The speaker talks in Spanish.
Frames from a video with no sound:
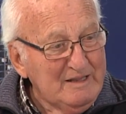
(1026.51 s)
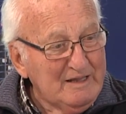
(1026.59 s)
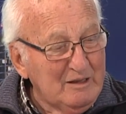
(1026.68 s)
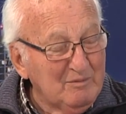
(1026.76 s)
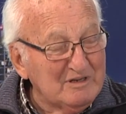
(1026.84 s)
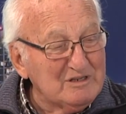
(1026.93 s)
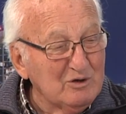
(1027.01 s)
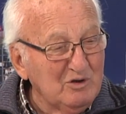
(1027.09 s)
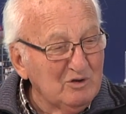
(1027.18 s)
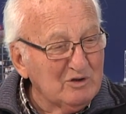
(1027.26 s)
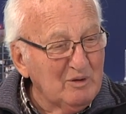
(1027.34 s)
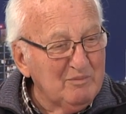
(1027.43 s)
Además he
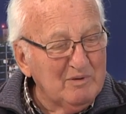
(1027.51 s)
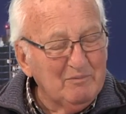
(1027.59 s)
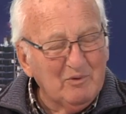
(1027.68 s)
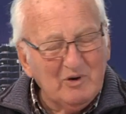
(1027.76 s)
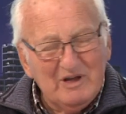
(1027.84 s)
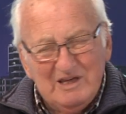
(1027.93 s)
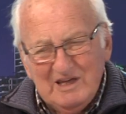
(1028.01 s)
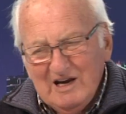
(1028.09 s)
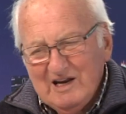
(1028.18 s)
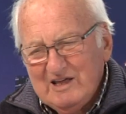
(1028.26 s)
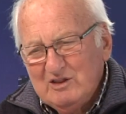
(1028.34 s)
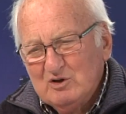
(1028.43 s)
oído también por ahí y he
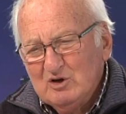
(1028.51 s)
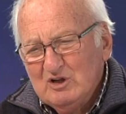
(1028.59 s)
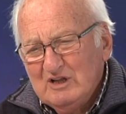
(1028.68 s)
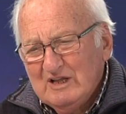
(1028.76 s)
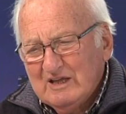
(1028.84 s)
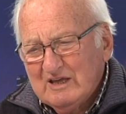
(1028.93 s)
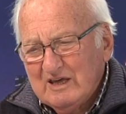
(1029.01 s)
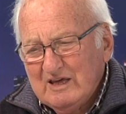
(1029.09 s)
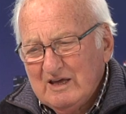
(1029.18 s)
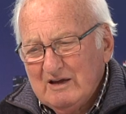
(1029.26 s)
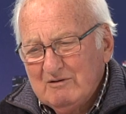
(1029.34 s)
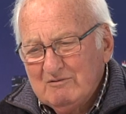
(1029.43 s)
leído
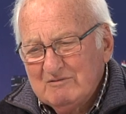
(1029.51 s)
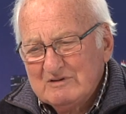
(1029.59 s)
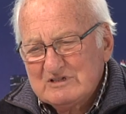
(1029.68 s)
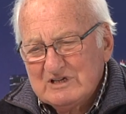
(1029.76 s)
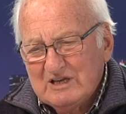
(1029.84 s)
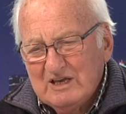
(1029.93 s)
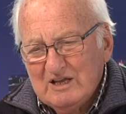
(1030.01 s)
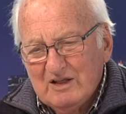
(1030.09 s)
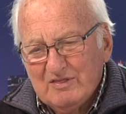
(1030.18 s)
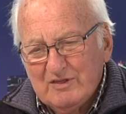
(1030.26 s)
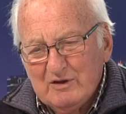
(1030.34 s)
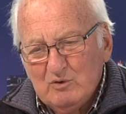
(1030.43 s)
que se quiere
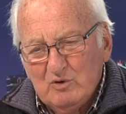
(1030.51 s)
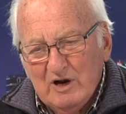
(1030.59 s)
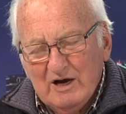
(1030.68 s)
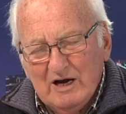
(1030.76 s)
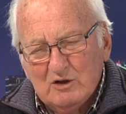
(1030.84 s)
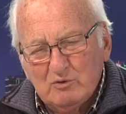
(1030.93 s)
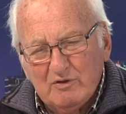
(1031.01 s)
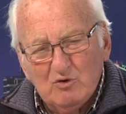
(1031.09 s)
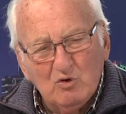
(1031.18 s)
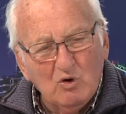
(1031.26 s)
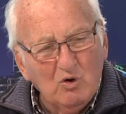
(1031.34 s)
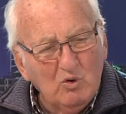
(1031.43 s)
hacer una
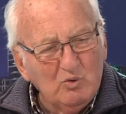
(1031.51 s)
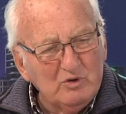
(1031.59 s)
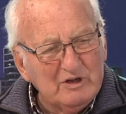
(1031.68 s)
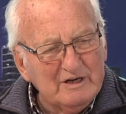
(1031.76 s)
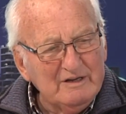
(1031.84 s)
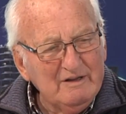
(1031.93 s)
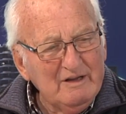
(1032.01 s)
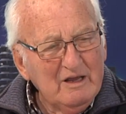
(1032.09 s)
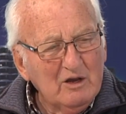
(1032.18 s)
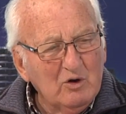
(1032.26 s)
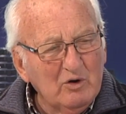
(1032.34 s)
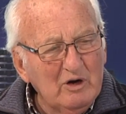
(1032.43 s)
actuación conjunta
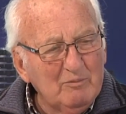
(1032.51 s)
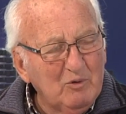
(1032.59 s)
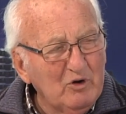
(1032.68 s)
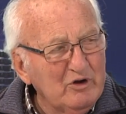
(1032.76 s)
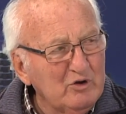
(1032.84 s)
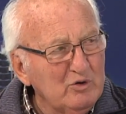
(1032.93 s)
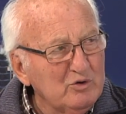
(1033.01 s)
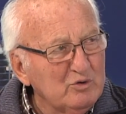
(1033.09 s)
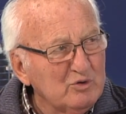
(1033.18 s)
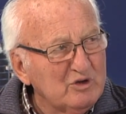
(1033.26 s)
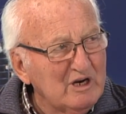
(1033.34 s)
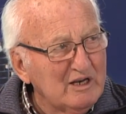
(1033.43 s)
con el polígono
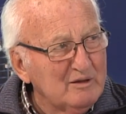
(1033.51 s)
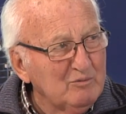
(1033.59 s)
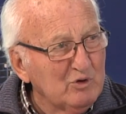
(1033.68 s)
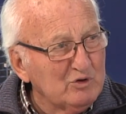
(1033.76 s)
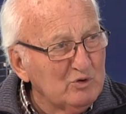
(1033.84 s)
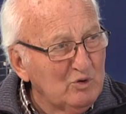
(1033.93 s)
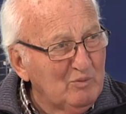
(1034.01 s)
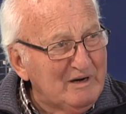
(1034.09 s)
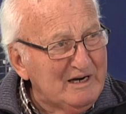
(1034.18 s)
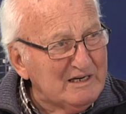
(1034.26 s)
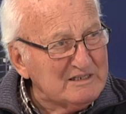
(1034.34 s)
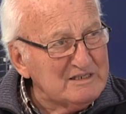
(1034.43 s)
industrial de Puerto
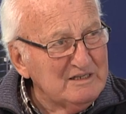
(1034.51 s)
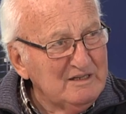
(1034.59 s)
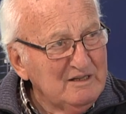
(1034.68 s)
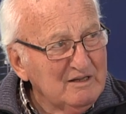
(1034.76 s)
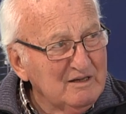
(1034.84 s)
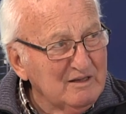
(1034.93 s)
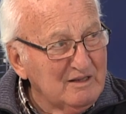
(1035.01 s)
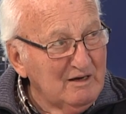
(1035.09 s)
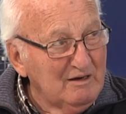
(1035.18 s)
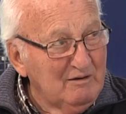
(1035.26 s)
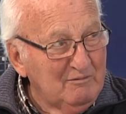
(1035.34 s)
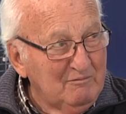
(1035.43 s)
Lumbreras, que,
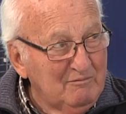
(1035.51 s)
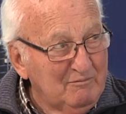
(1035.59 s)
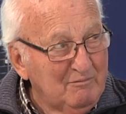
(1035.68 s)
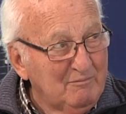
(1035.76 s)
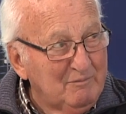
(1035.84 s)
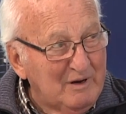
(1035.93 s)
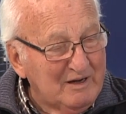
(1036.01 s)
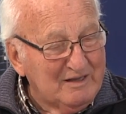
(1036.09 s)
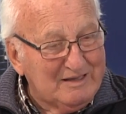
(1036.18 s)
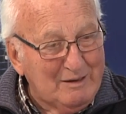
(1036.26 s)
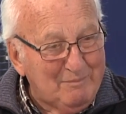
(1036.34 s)
está,